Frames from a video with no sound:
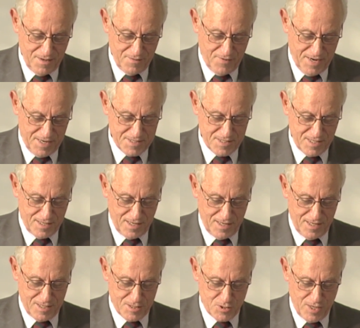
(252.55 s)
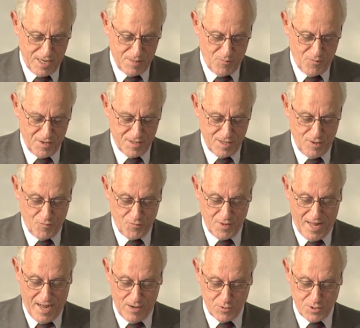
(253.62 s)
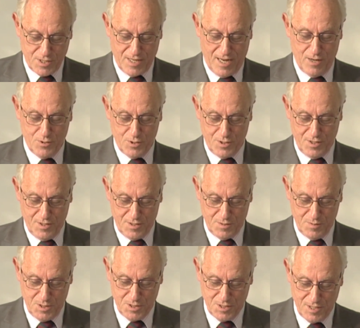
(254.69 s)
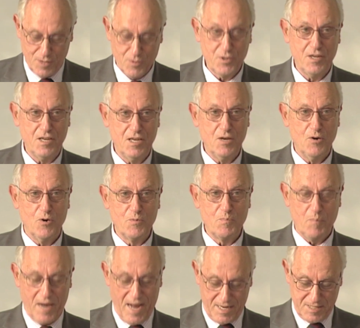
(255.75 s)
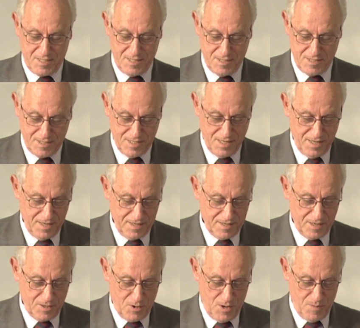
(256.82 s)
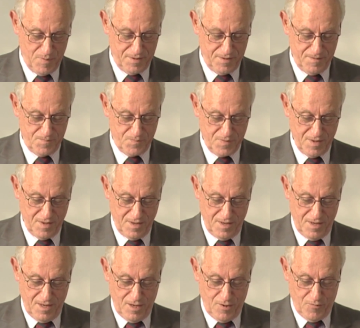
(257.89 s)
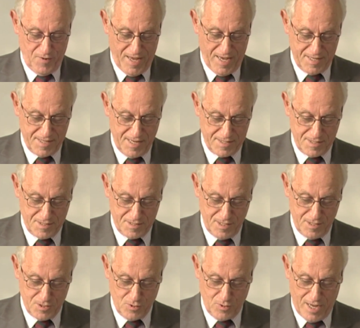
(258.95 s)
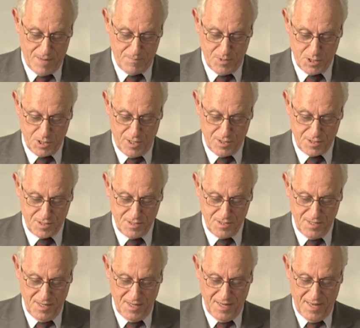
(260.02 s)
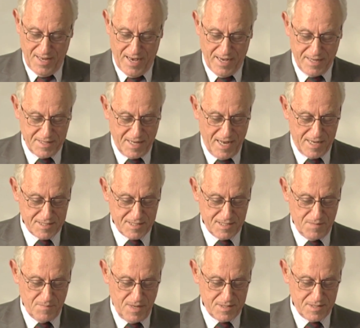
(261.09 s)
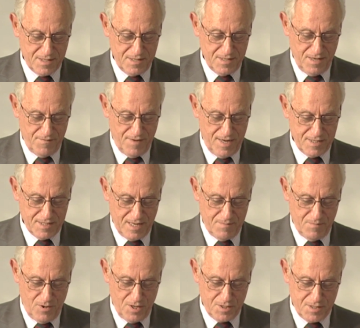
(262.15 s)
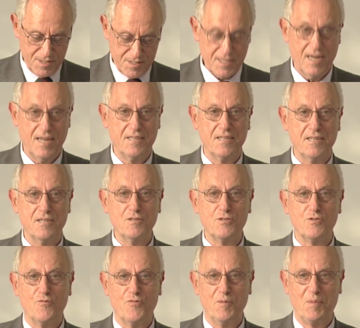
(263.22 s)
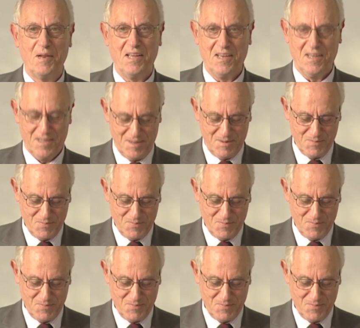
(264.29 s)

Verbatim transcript: wäre es sicherlich zu einem vertieften Austausch zwischen Theorie und Praxis gekommen. Vielleicht hätten sie sogar beschlossen, ein Gastsemester jeweils am Ort des anderen zu verbringen.